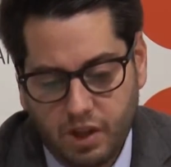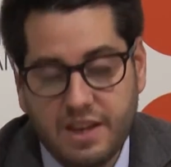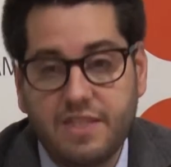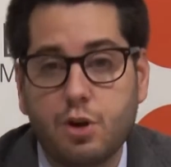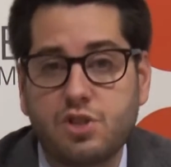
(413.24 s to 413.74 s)

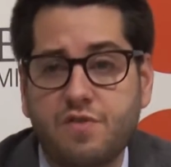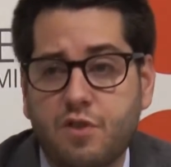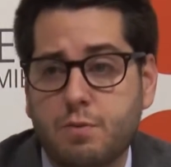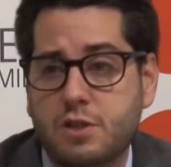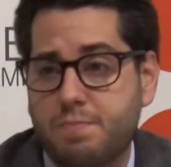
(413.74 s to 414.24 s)
y de los
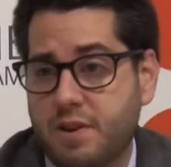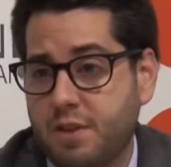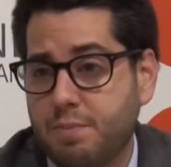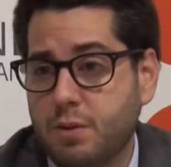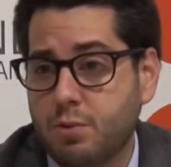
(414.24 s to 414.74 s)
informes
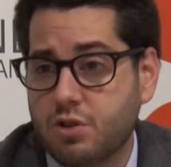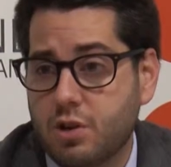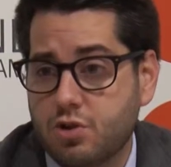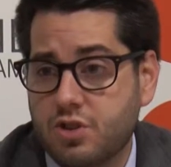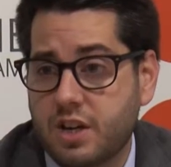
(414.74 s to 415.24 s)
preceptivos de
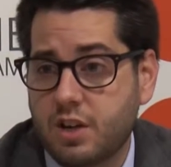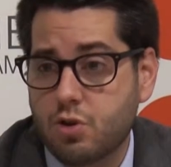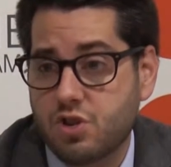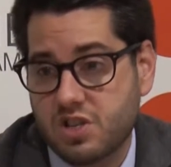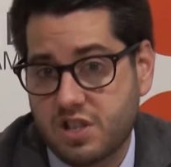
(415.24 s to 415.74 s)
los
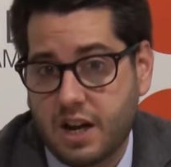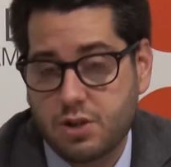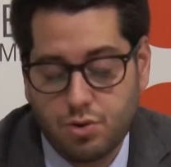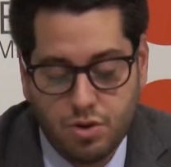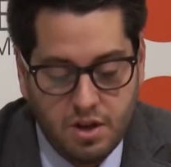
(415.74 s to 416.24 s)
técnicos, en este
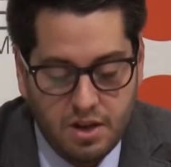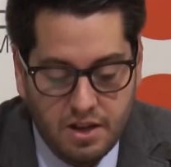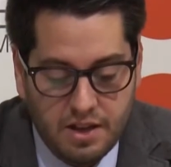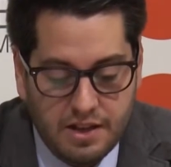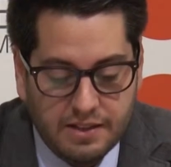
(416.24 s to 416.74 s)
caso
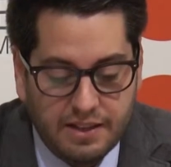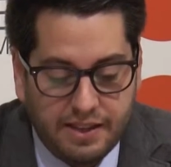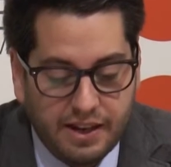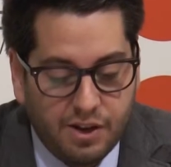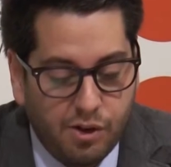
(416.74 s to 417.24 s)
del
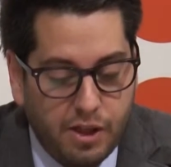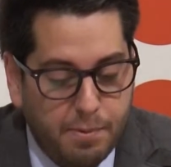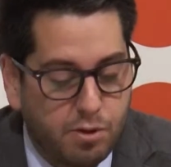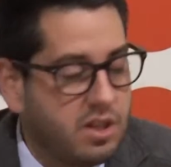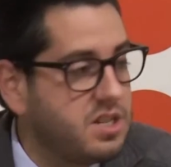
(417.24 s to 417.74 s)
técnico de
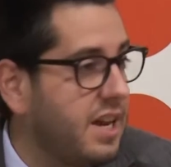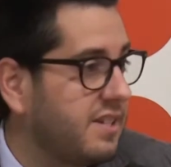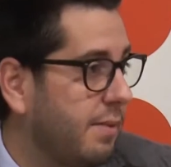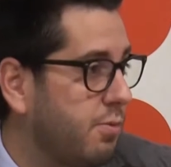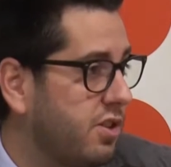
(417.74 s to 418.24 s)
deportes, ya
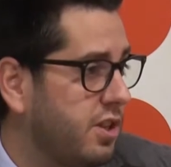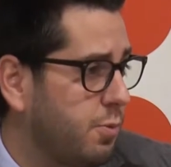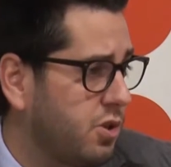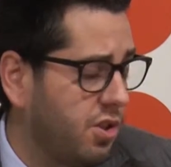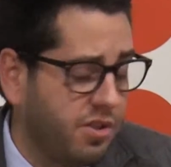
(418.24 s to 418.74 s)
estamos en
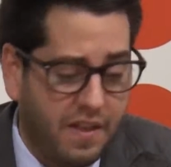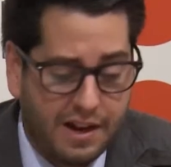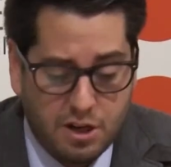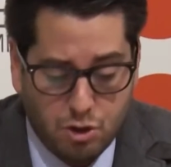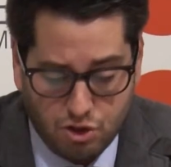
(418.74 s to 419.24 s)
disposición de
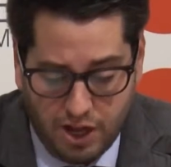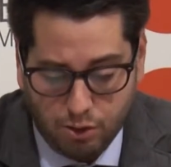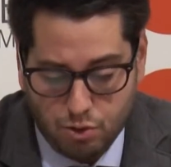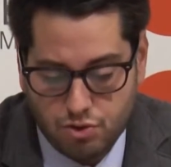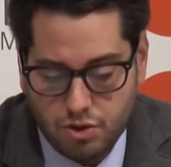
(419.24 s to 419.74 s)
darle los
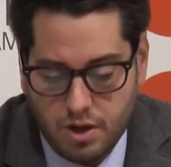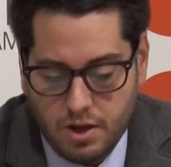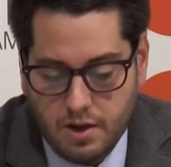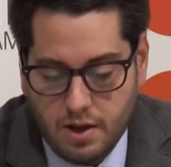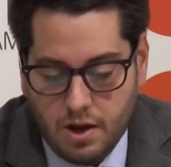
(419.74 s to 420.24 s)
datos.
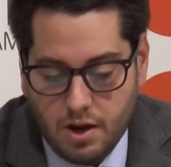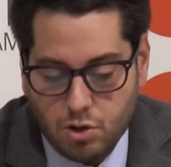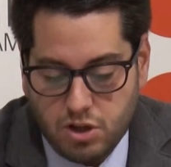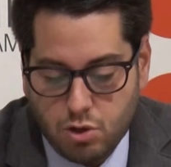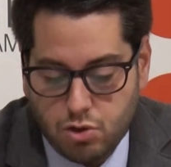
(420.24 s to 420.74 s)

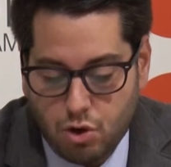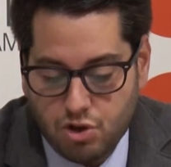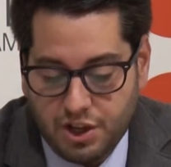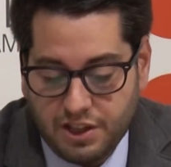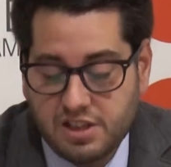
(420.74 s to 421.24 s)
Los datos son
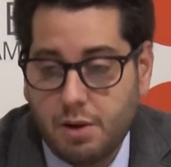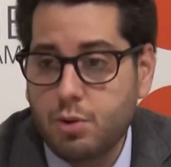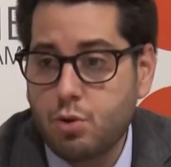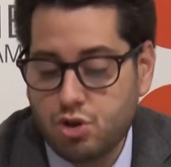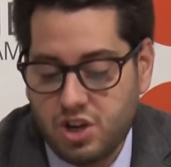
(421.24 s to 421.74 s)
los siguientes. Ha
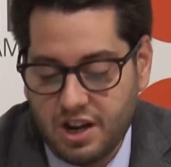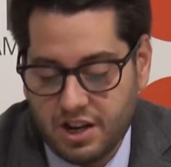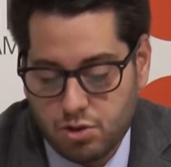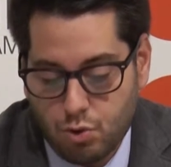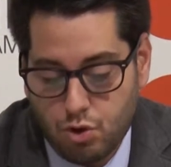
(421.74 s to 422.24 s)
habido unos,
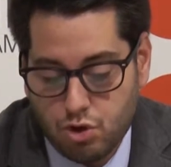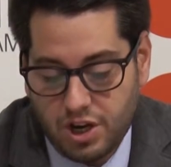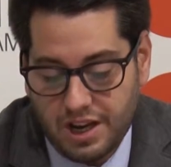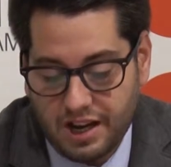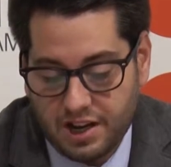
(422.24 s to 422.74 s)
ingresos unos
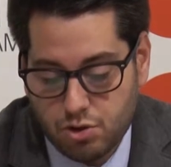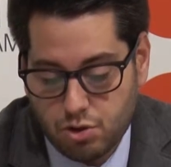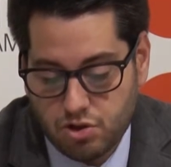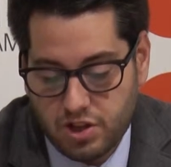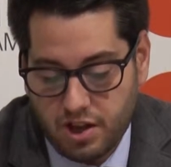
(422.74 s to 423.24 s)

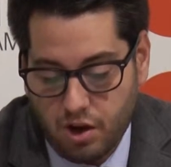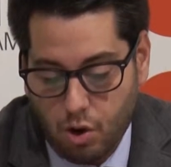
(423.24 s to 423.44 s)
ingresos de